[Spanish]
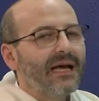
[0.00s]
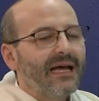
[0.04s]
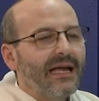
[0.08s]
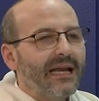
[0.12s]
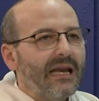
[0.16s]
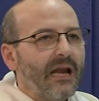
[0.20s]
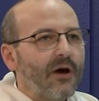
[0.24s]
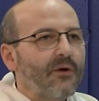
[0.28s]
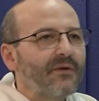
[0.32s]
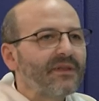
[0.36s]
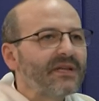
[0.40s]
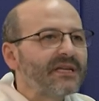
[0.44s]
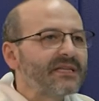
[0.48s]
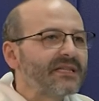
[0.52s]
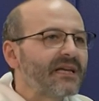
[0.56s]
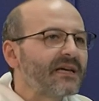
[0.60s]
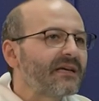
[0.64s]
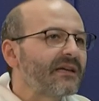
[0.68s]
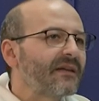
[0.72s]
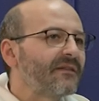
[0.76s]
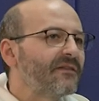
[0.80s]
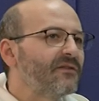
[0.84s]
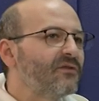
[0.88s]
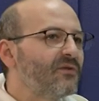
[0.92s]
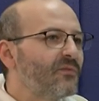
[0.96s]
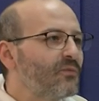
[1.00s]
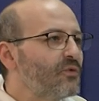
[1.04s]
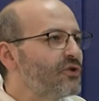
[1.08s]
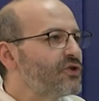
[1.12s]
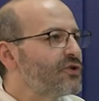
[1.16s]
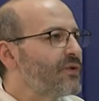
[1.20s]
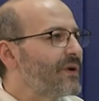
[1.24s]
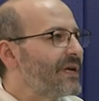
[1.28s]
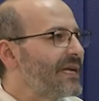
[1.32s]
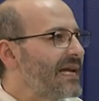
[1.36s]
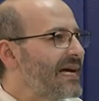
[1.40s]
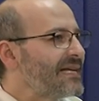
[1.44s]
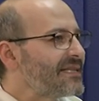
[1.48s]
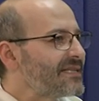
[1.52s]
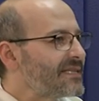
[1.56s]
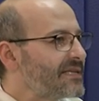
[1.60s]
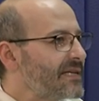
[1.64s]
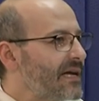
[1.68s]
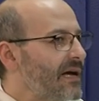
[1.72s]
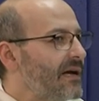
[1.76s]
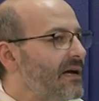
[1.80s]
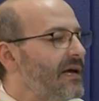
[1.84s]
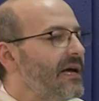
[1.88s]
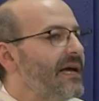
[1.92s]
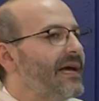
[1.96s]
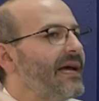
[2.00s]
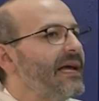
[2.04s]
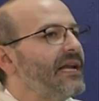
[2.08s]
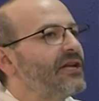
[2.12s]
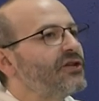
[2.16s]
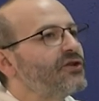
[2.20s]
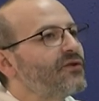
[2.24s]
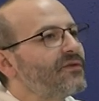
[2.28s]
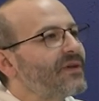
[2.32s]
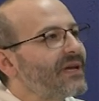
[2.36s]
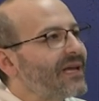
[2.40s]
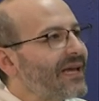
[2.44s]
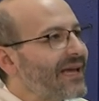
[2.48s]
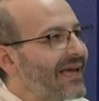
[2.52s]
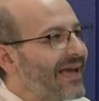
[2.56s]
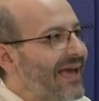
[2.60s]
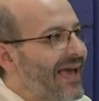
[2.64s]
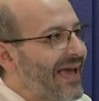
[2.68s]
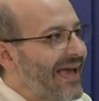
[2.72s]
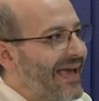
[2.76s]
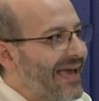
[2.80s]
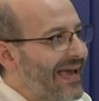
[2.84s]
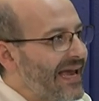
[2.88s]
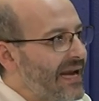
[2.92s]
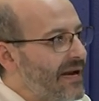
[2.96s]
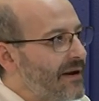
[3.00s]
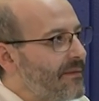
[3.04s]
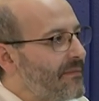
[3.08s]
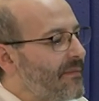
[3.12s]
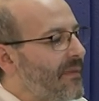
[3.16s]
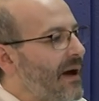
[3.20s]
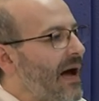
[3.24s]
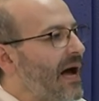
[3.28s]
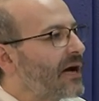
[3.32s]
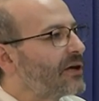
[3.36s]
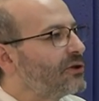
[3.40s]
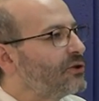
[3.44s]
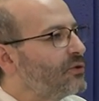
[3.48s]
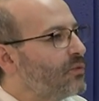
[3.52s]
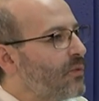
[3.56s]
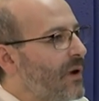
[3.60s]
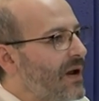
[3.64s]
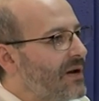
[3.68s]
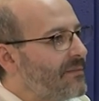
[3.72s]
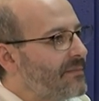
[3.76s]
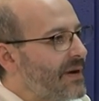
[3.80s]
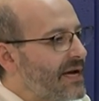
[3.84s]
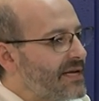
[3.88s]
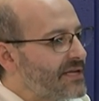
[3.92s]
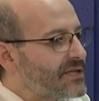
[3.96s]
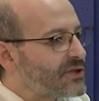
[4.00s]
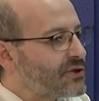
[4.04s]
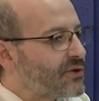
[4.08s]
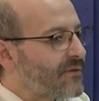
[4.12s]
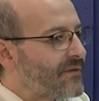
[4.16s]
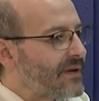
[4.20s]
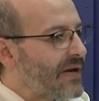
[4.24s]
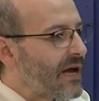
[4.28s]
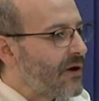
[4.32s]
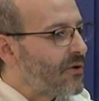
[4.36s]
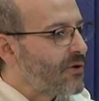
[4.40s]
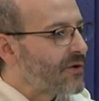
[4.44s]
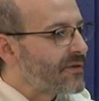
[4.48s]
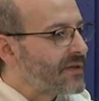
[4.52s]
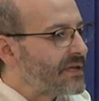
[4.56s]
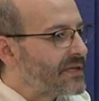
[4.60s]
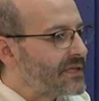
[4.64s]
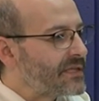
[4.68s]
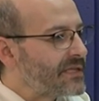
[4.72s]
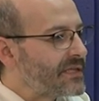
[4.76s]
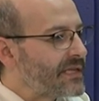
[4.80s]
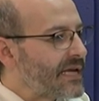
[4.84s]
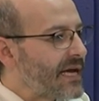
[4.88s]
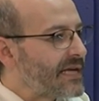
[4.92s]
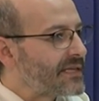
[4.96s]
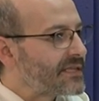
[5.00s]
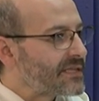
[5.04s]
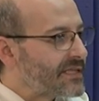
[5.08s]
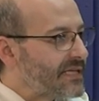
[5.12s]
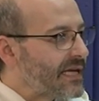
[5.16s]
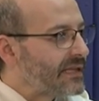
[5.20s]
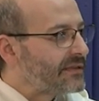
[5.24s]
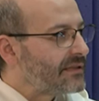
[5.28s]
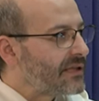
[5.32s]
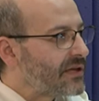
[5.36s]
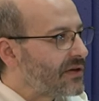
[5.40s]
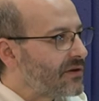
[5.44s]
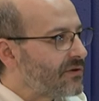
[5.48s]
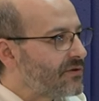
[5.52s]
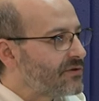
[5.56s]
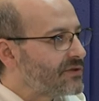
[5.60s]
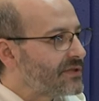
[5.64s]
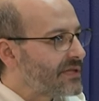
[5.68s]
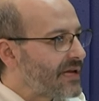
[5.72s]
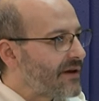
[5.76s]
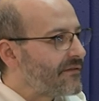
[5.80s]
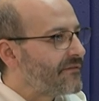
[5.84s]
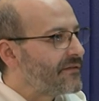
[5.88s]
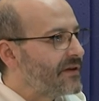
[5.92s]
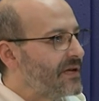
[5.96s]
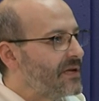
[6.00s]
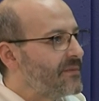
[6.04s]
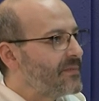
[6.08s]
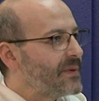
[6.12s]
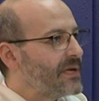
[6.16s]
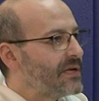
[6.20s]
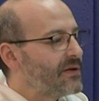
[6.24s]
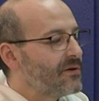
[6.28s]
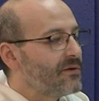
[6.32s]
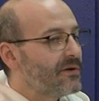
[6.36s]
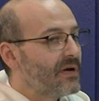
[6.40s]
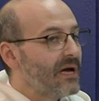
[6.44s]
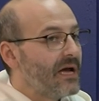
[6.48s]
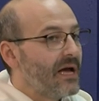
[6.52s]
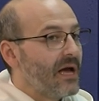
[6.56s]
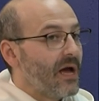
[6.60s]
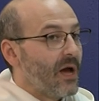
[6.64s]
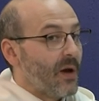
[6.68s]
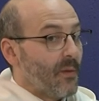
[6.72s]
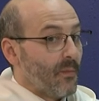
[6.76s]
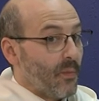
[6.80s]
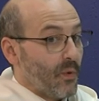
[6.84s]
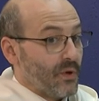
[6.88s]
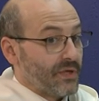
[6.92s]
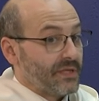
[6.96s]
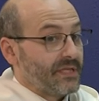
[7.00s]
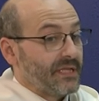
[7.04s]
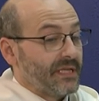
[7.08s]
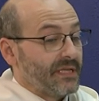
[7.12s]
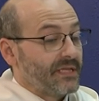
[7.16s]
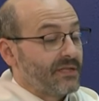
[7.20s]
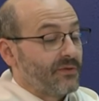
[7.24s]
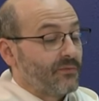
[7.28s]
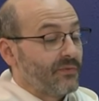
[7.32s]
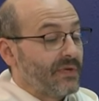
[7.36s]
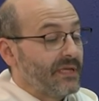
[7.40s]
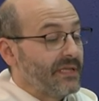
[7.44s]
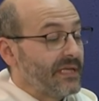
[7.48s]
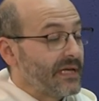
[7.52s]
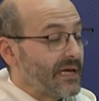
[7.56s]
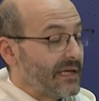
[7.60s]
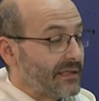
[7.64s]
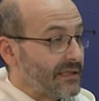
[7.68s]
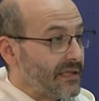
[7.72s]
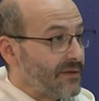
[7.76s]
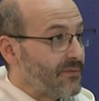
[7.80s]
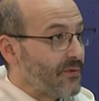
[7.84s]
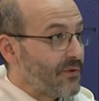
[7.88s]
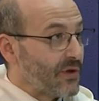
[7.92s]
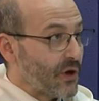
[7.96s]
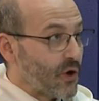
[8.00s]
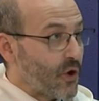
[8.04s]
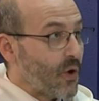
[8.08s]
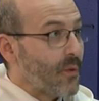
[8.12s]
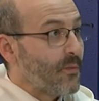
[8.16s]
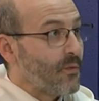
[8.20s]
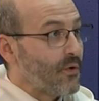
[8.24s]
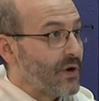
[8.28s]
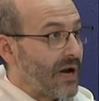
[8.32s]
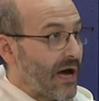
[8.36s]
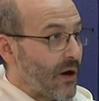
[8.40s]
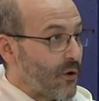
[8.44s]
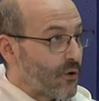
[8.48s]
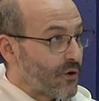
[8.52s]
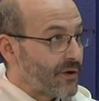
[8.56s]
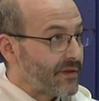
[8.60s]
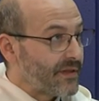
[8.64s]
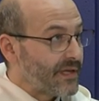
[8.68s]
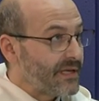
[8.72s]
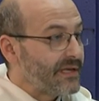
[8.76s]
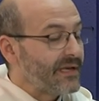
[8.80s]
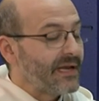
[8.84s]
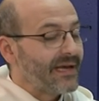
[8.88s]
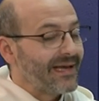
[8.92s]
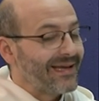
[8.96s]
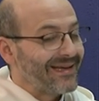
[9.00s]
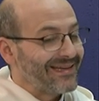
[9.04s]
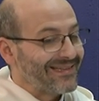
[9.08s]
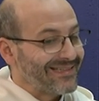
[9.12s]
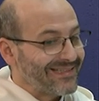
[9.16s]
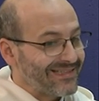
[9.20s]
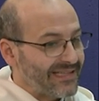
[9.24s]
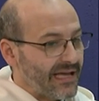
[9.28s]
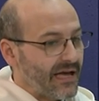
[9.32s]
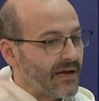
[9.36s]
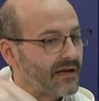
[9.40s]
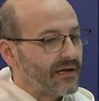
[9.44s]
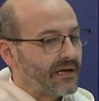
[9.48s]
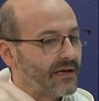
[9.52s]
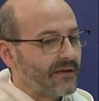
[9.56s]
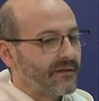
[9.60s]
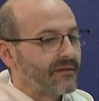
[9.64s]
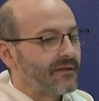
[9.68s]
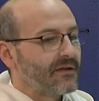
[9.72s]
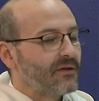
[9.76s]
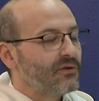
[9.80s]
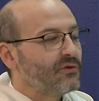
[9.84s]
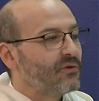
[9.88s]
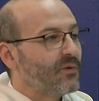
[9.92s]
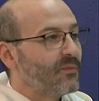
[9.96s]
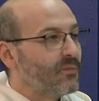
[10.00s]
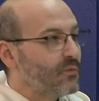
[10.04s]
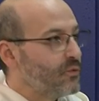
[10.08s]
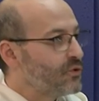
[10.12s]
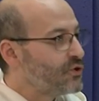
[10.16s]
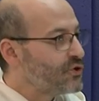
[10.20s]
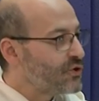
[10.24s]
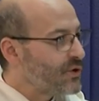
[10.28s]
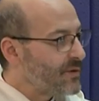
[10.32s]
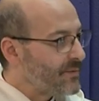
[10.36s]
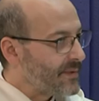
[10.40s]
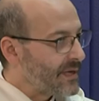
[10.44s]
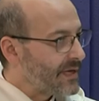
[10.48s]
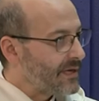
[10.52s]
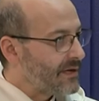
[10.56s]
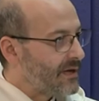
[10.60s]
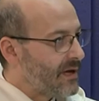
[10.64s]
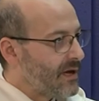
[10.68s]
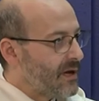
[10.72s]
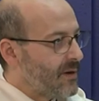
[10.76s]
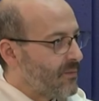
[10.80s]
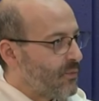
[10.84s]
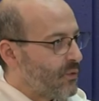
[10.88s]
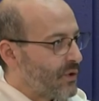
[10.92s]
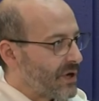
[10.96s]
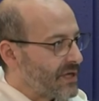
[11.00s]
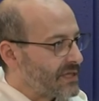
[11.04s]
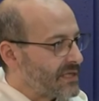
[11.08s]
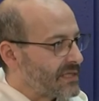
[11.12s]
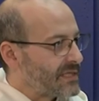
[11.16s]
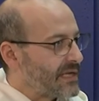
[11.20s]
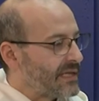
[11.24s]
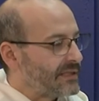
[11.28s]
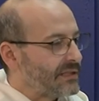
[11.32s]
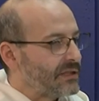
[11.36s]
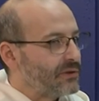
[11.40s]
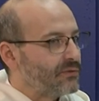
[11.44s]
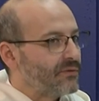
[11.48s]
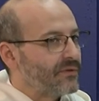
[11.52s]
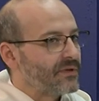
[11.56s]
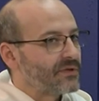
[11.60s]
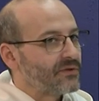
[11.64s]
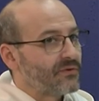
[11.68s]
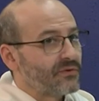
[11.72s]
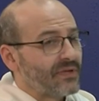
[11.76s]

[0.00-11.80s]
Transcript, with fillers: La orden está creciendo mucho en Asia. El hecho de que el actual maestro de la orden sea asiático, sea filipino, pues es un indicativo de cómo la orden está creciendo mucho y bien por esas latitudes.